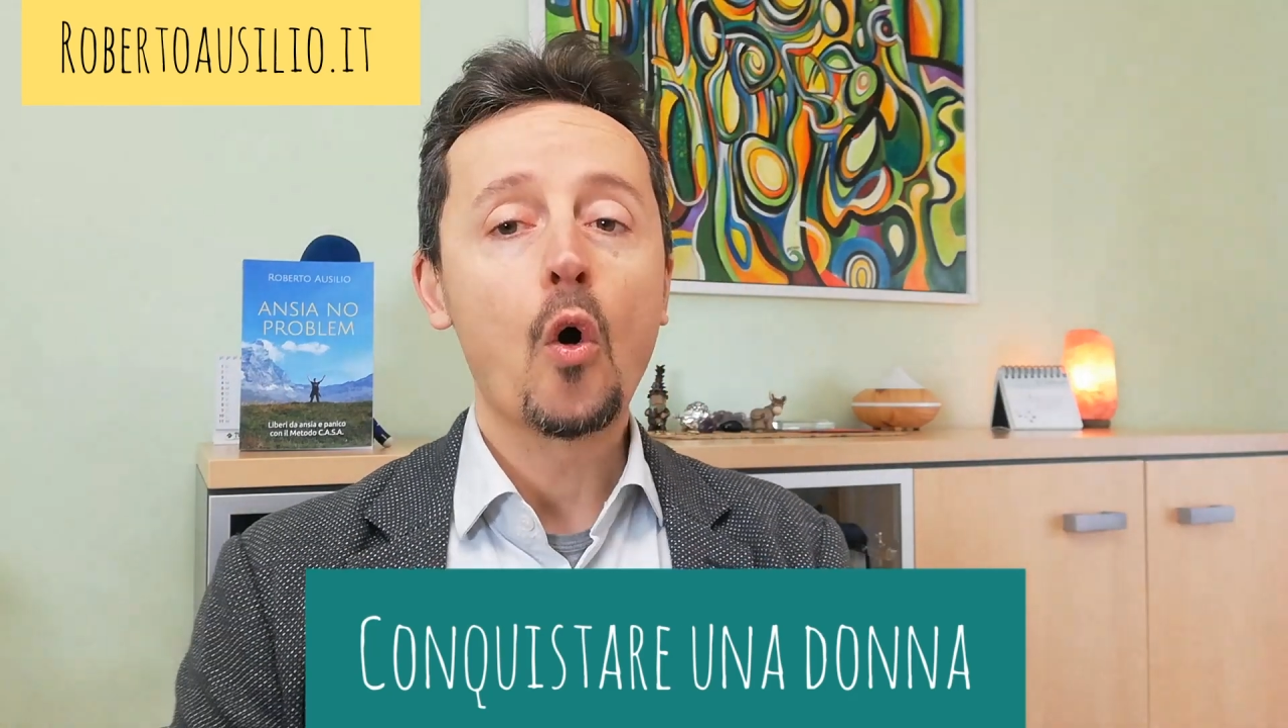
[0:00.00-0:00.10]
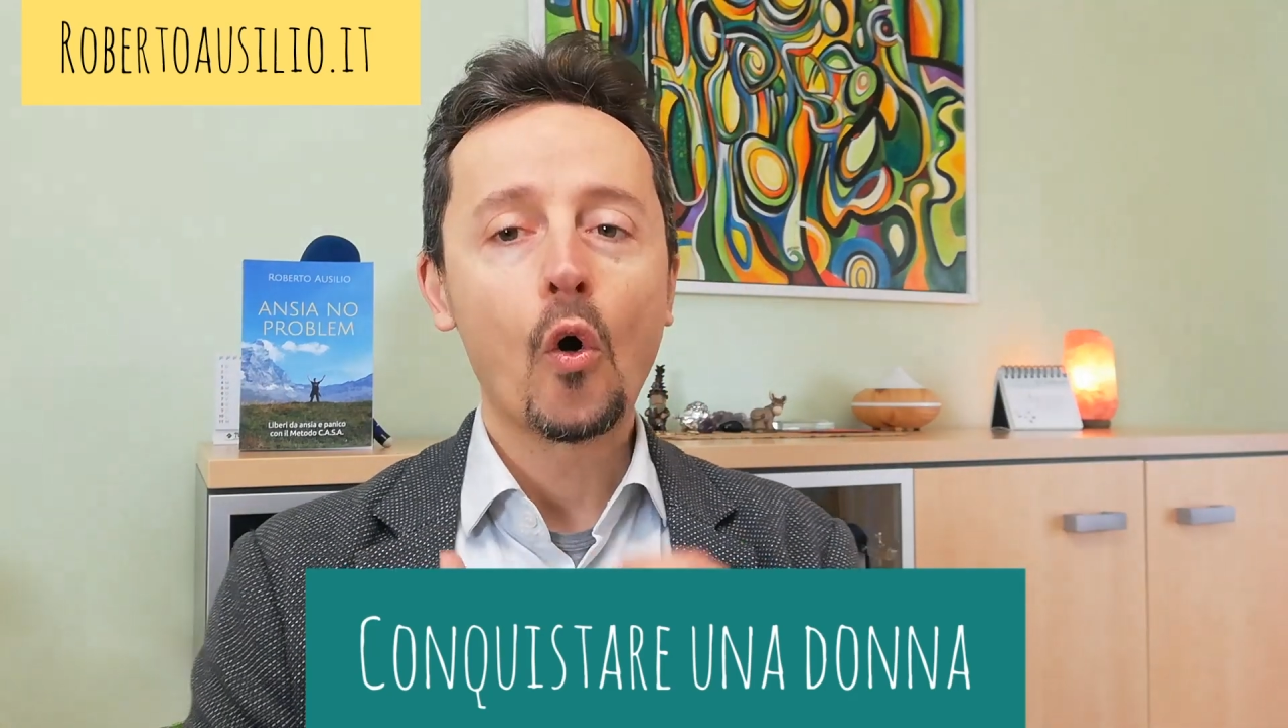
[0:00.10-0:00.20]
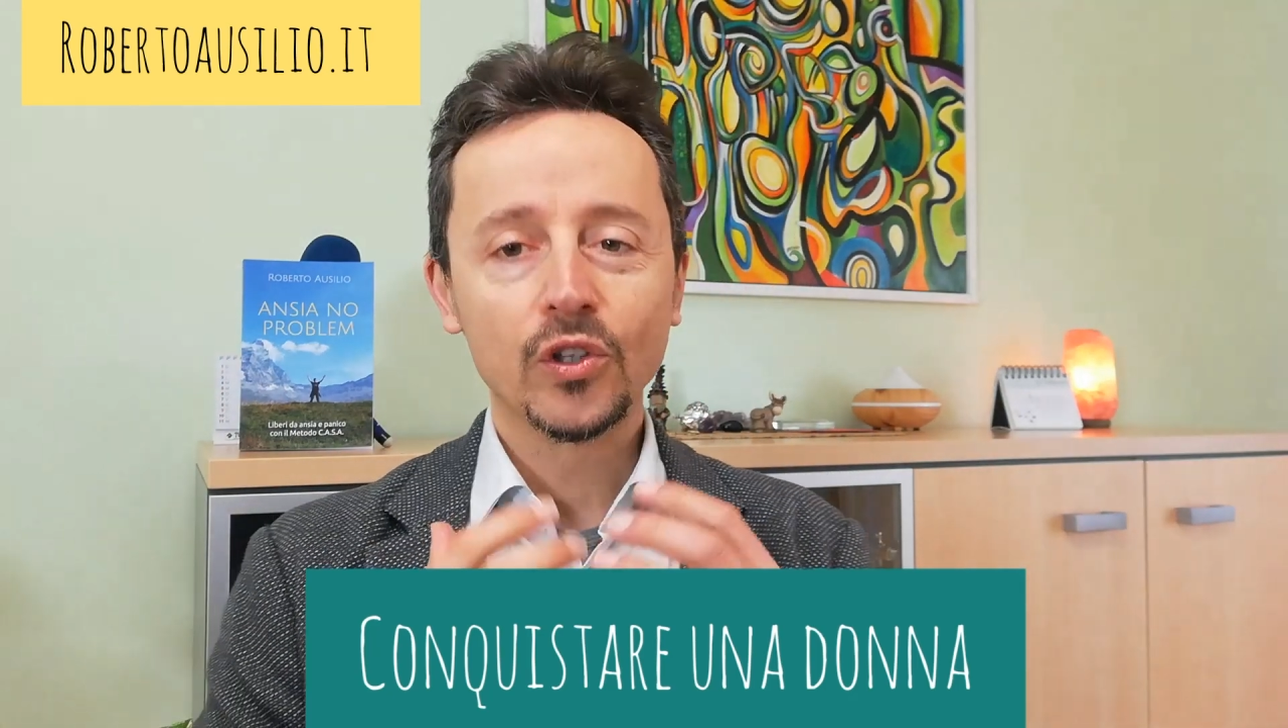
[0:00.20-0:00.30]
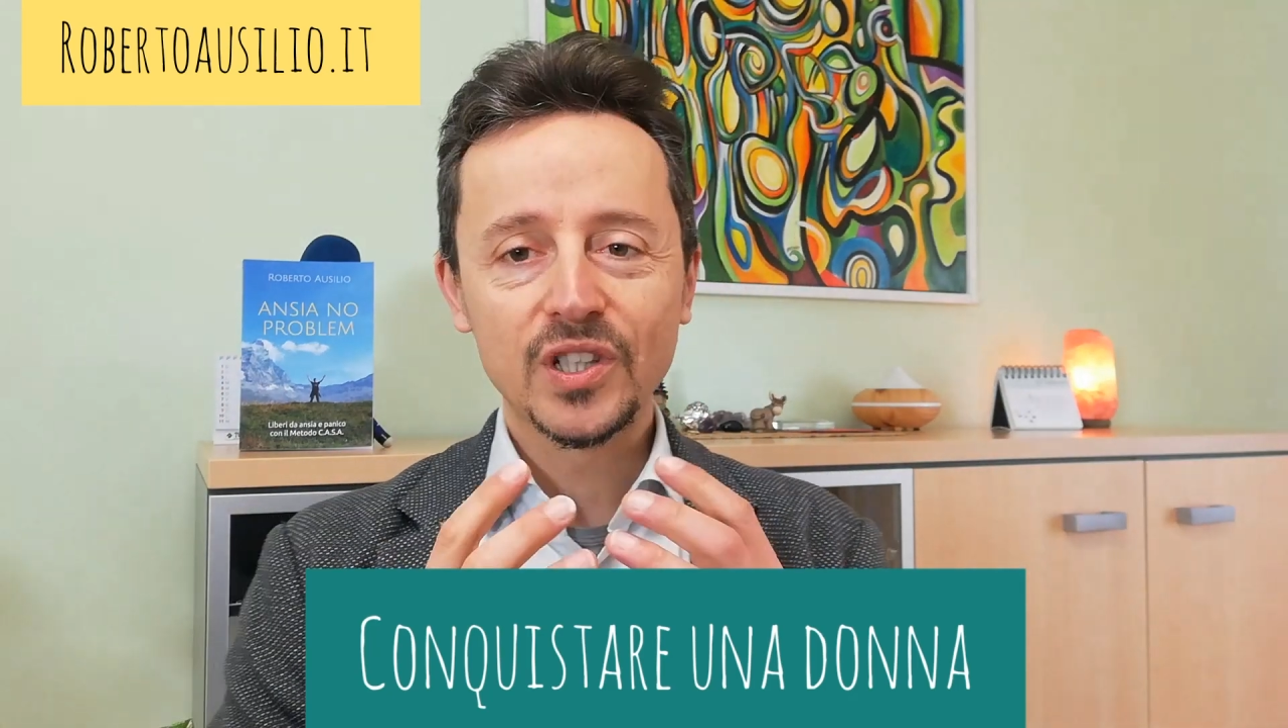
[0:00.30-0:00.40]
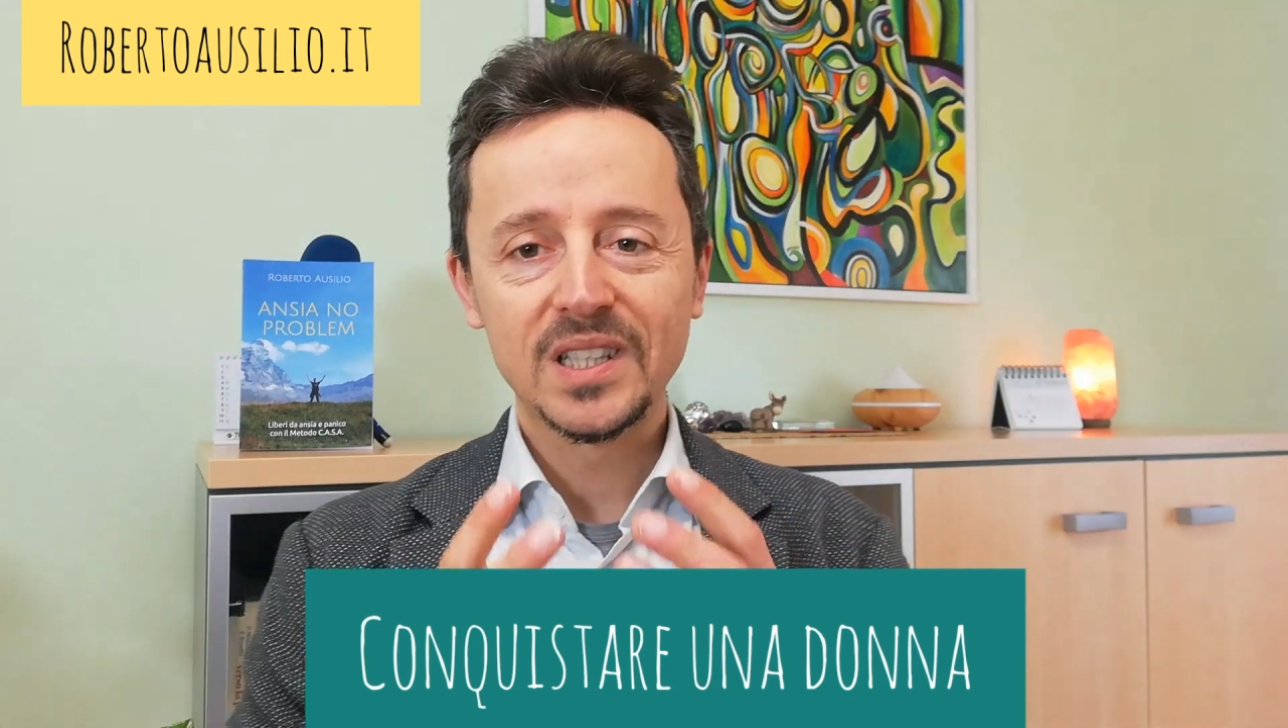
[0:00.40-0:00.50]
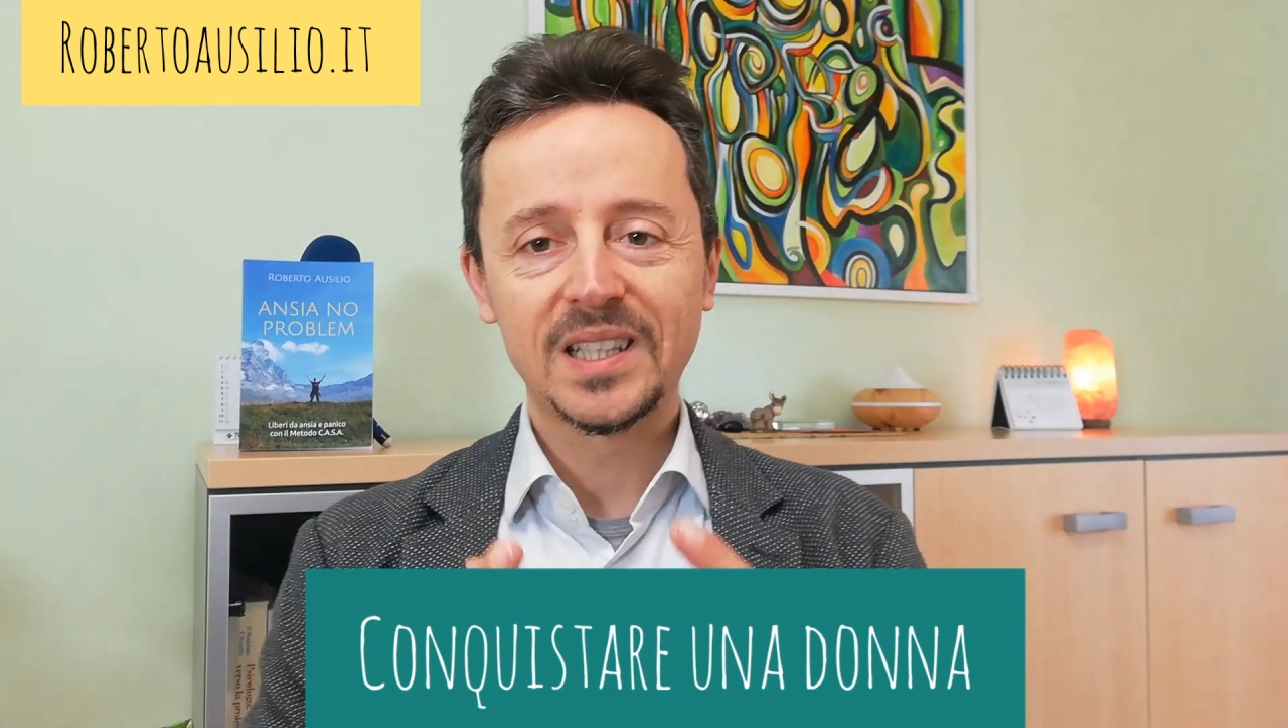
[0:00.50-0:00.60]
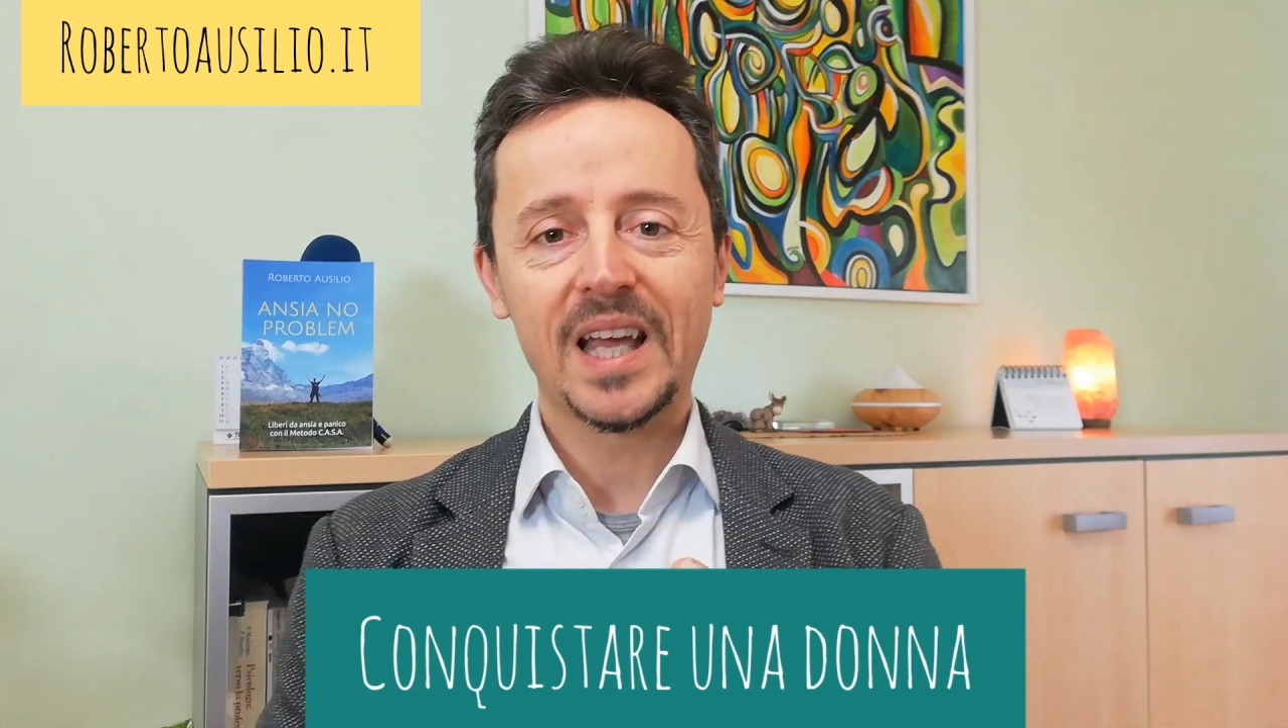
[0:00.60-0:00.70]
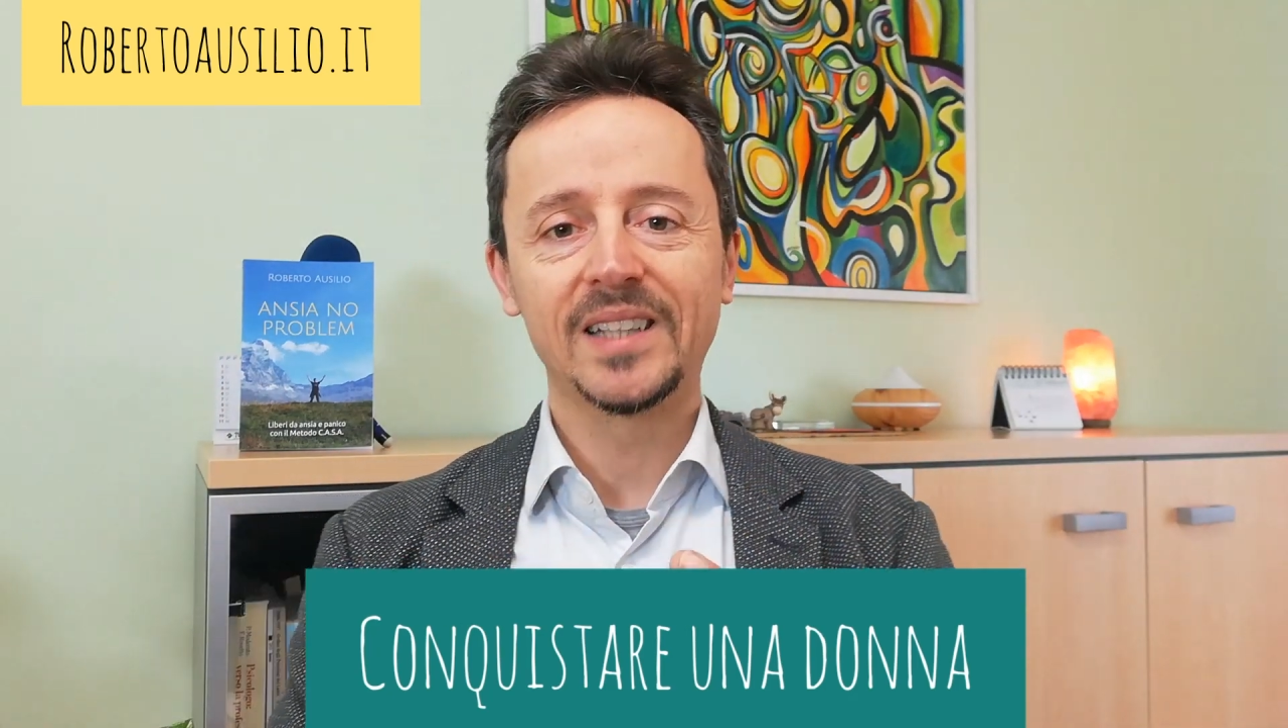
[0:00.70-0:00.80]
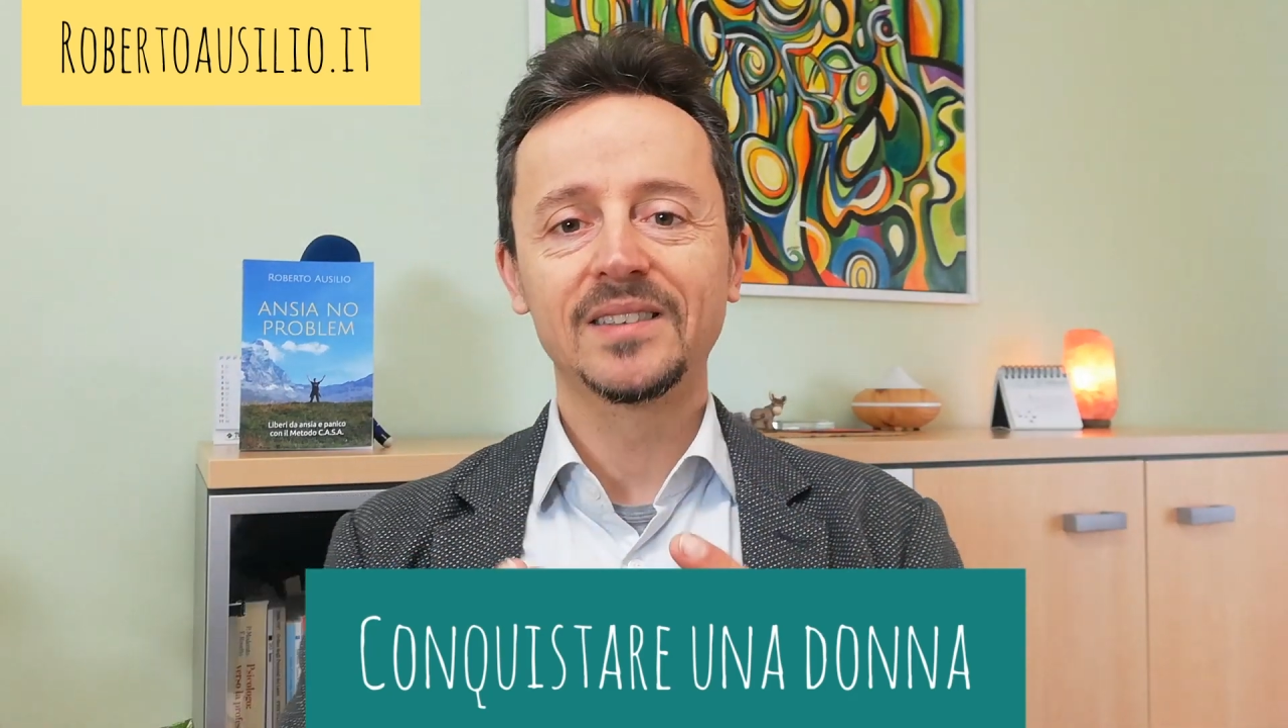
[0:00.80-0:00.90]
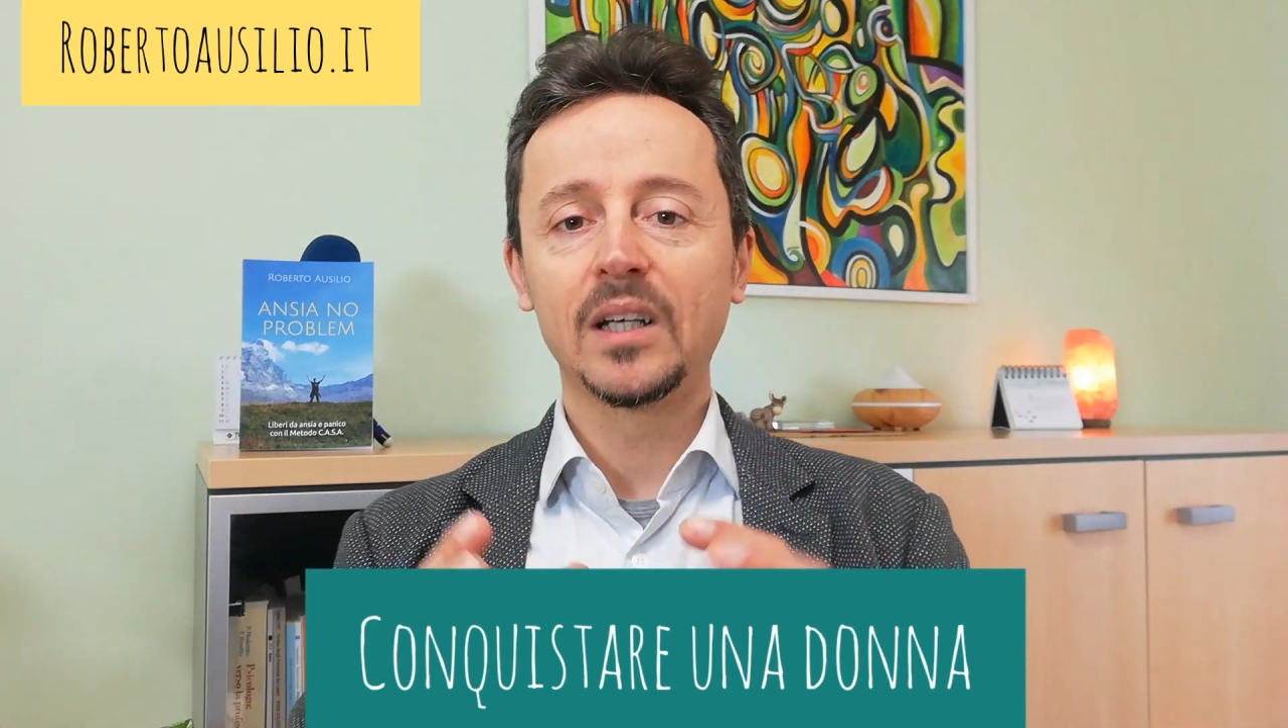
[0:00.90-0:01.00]

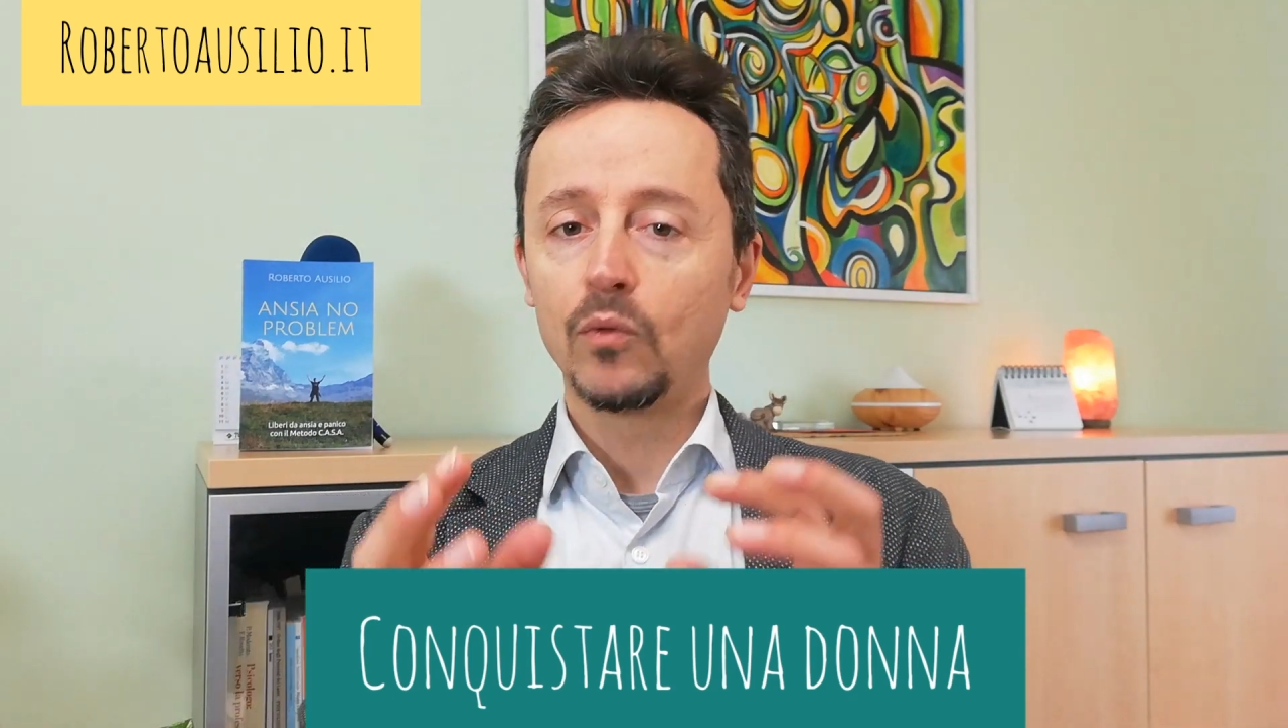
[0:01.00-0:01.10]
ostenta